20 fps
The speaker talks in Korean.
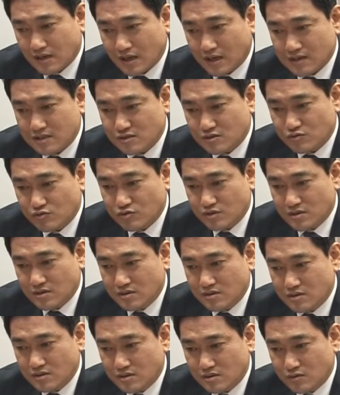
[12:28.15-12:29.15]
가지고
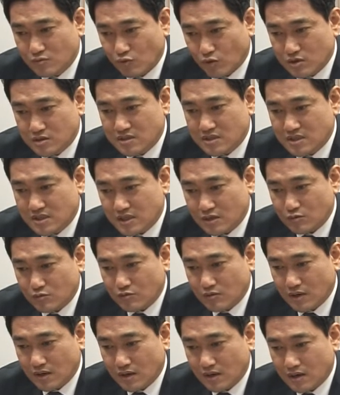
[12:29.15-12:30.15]
있는
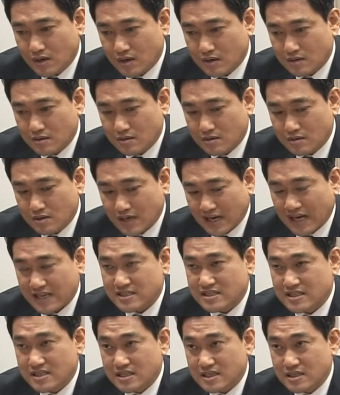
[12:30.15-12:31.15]
원칙과 그
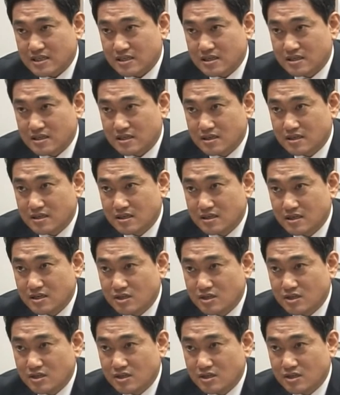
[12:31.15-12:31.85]
가치 네.